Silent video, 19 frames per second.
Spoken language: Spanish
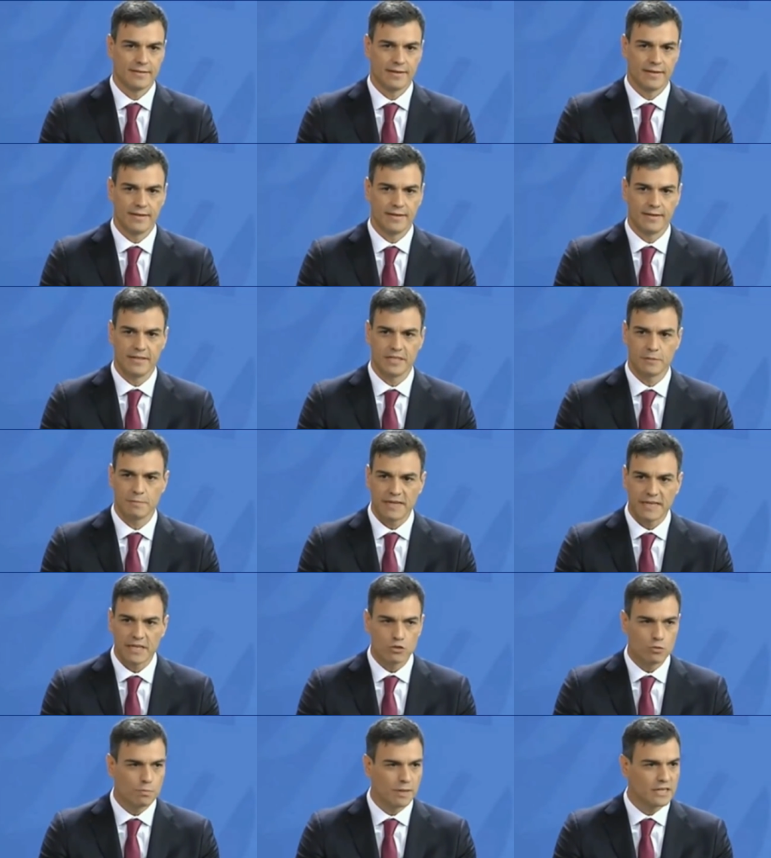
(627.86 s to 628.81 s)
Eh, España
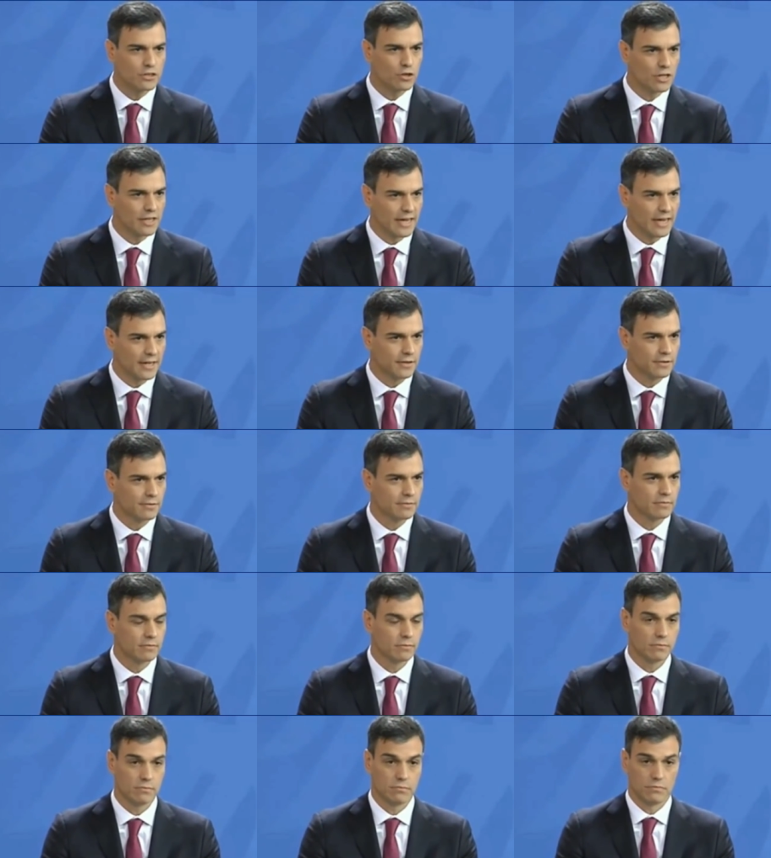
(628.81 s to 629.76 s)
es un país solidario.
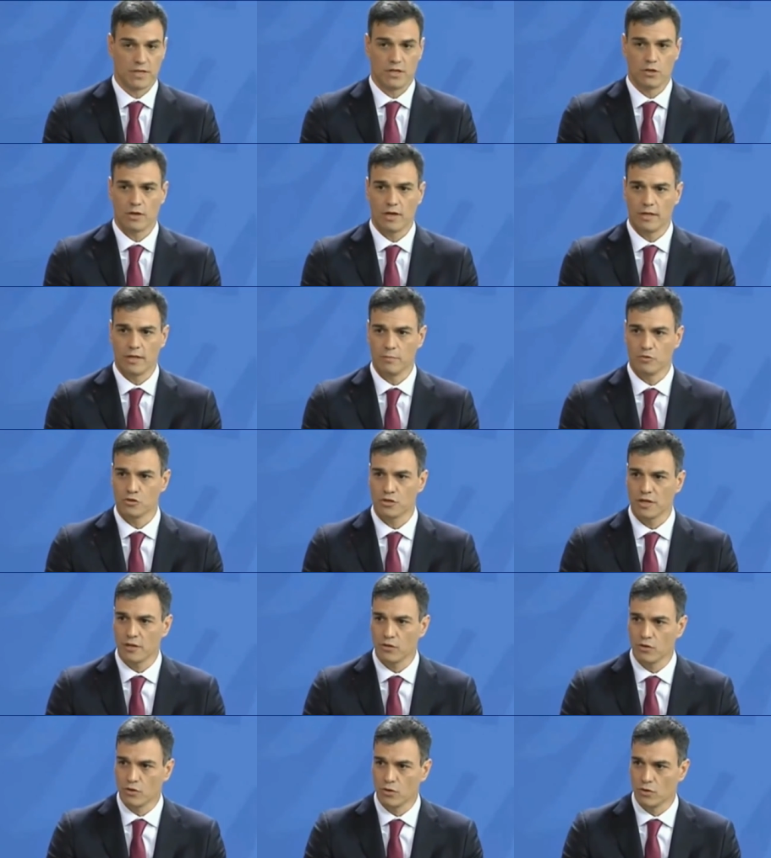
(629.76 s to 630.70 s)
Creo que lo ha
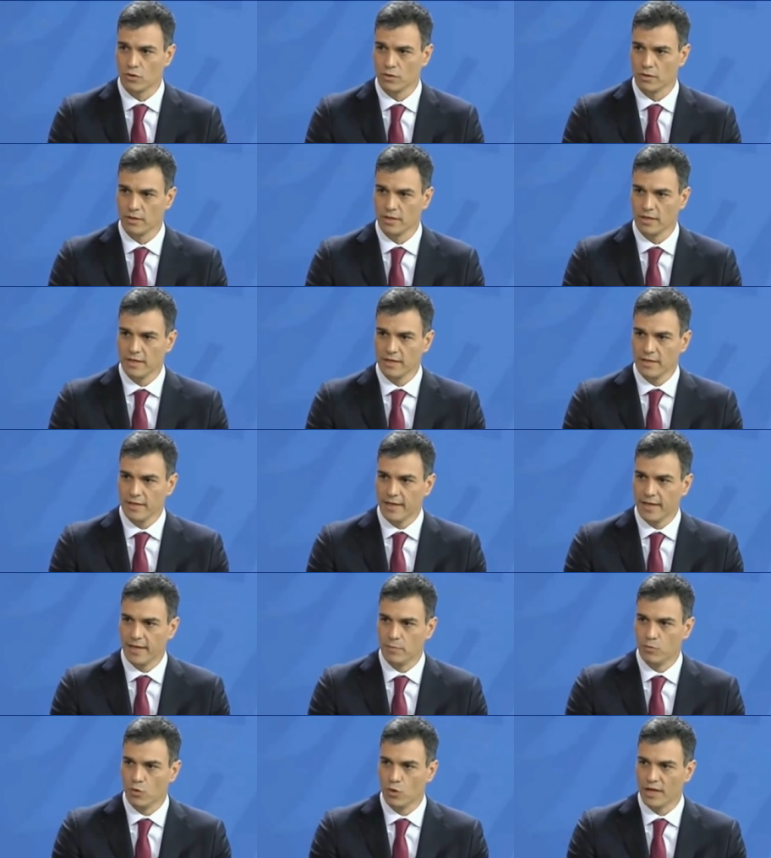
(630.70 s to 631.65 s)
demostrado con
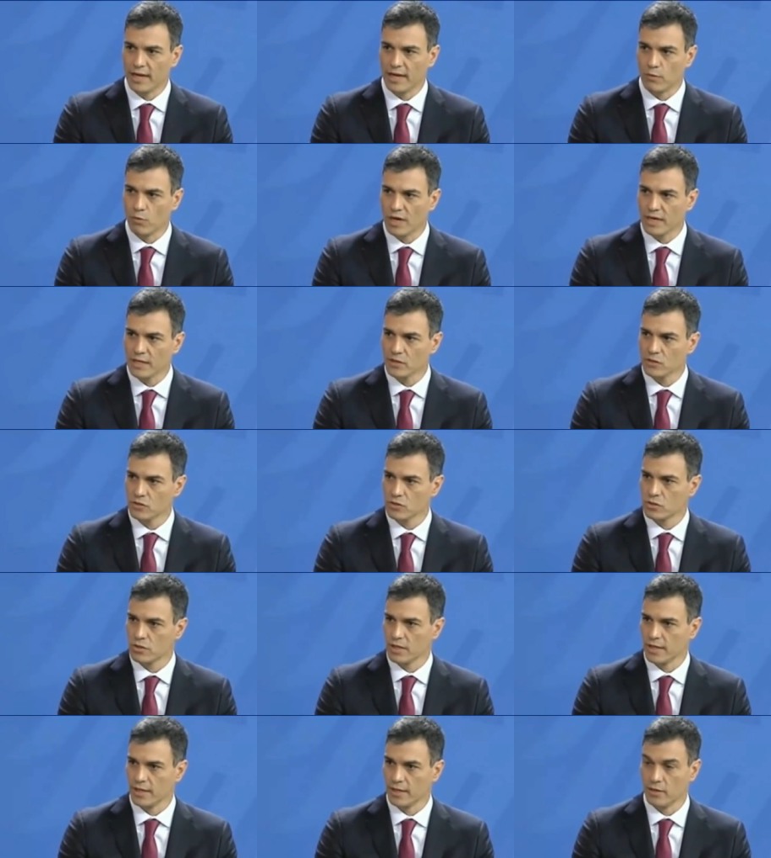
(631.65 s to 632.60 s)
el buque
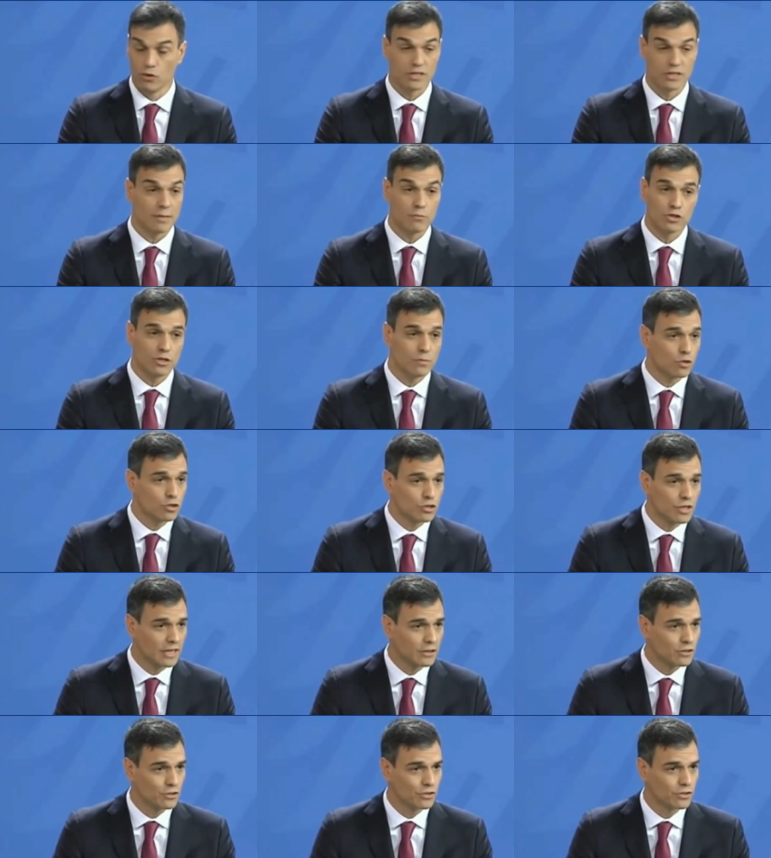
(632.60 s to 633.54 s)
Acuarios, eh, lo estamos
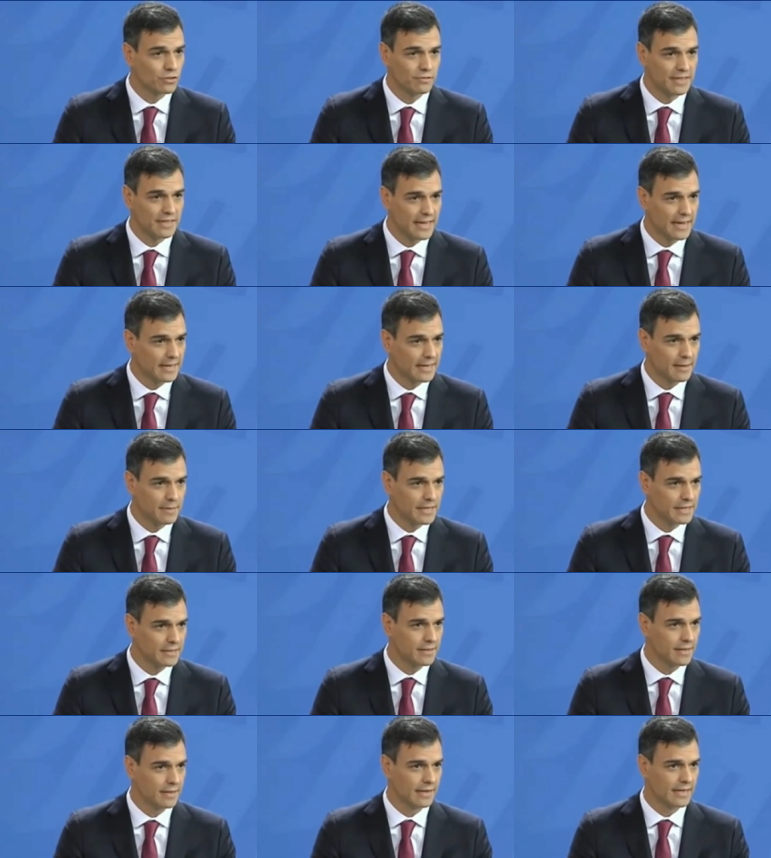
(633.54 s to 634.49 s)
demostrando
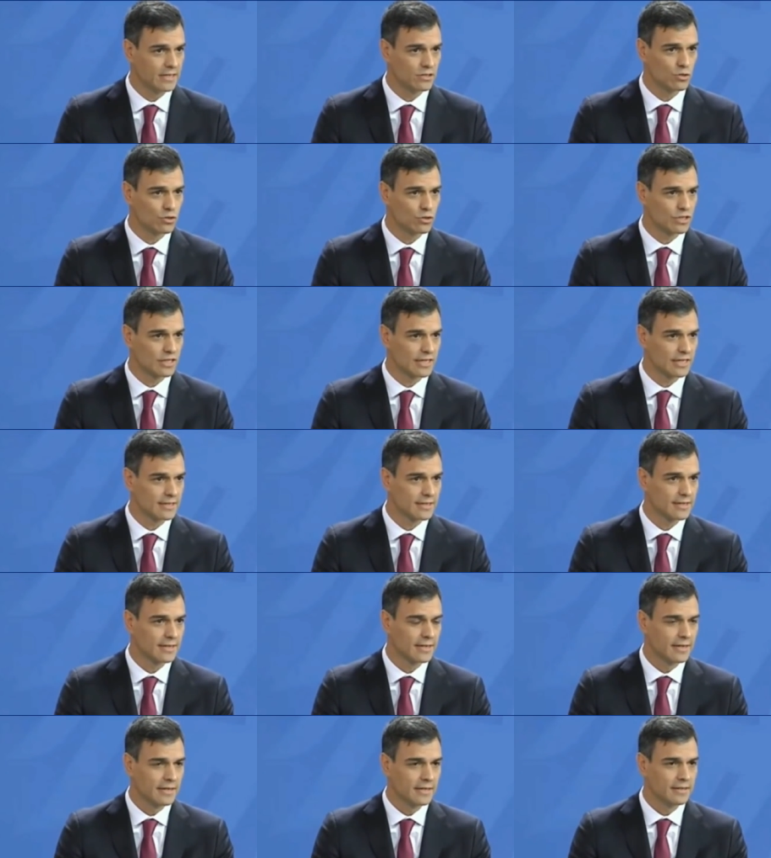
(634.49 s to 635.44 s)
diariamente en las costas
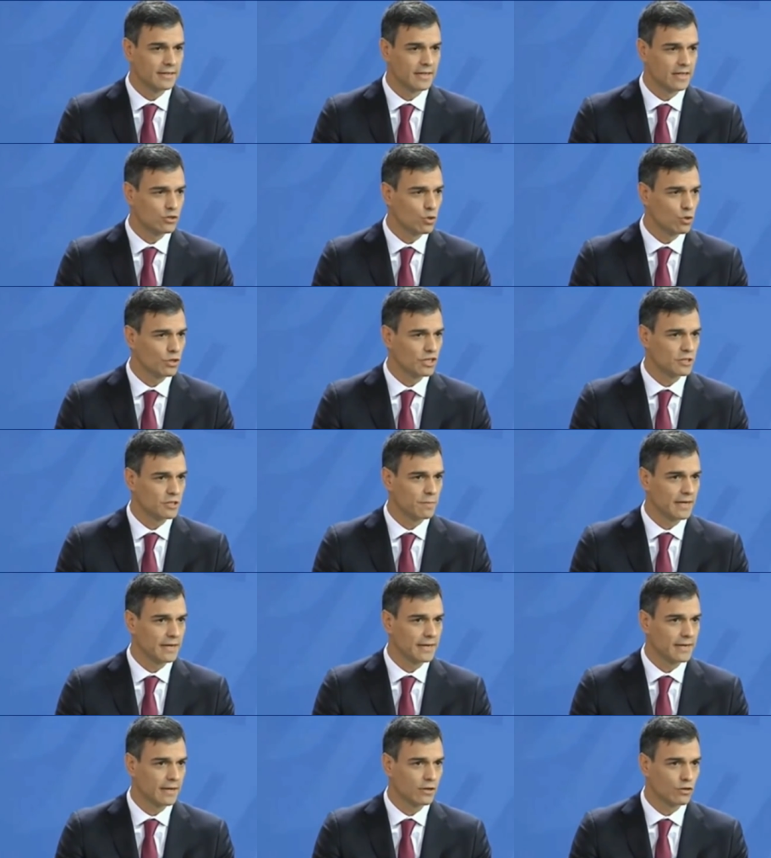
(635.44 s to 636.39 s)
del sur de
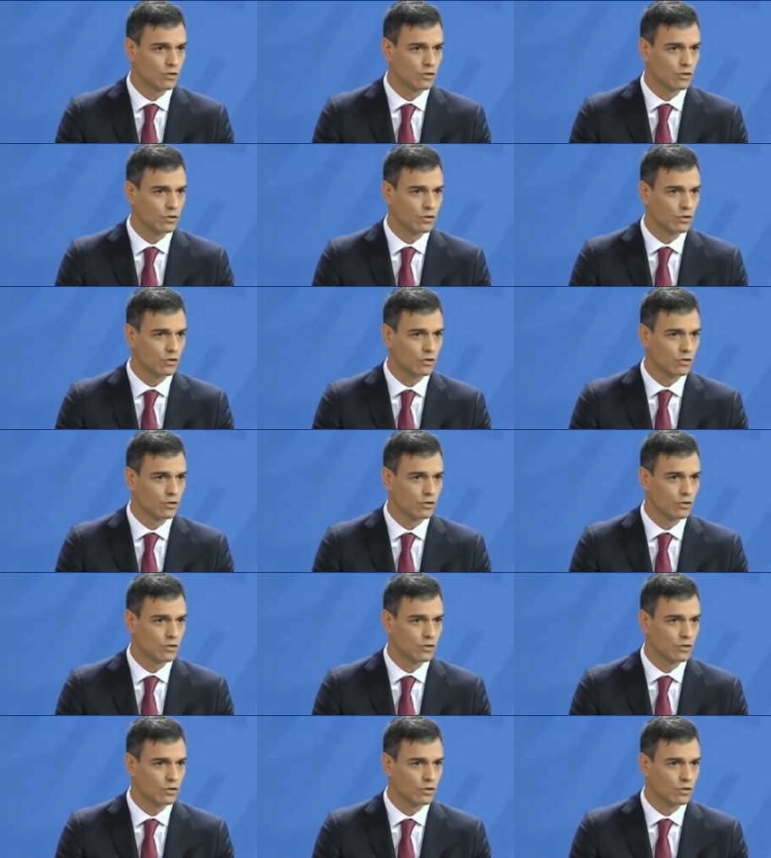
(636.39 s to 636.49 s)
España.